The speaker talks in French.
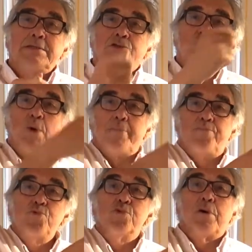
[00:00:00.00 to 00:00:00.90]
soit
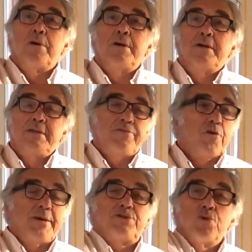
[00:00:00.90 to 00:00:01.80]
pour des
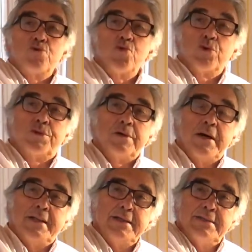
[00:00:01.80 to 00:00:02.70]
formations courtes
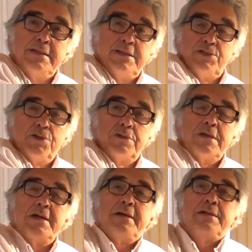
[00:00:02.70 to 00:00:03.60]
à destination
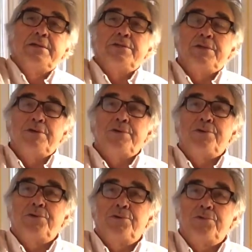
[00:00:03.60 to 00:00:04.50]

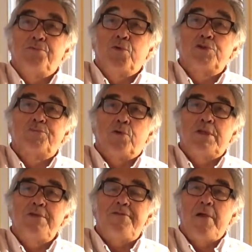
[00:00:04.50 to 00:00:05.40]
du monde
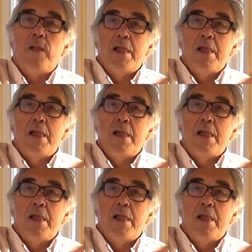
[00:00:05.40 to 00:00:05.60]
sportif,